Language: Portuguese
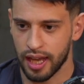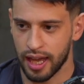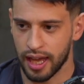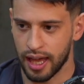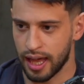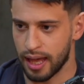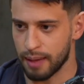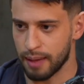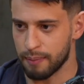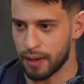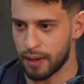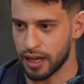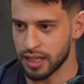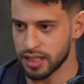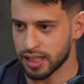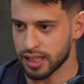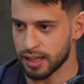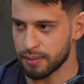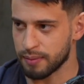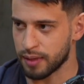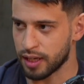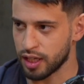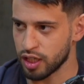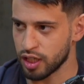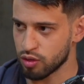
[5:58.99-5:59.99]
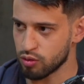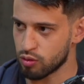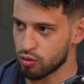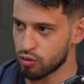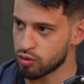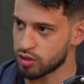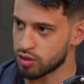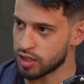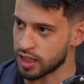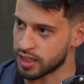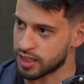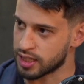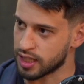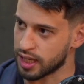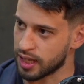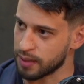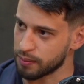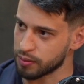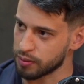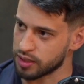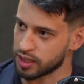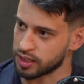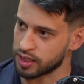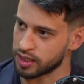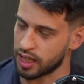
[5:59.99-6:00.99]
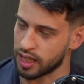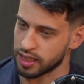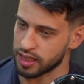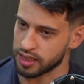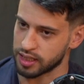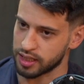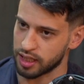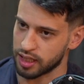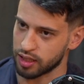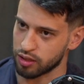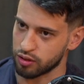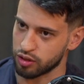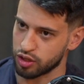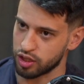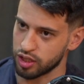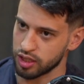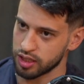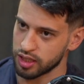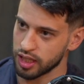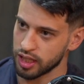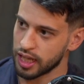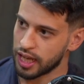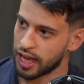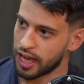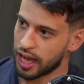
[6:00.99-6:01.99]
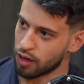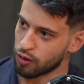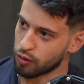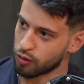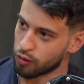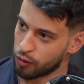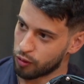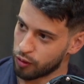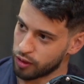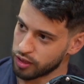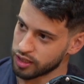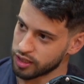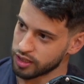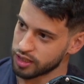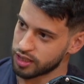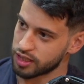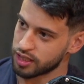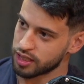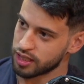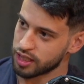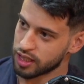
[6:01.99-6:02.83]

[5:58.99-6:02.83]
é, basicamente os exemplos, as analogias, eram coisas.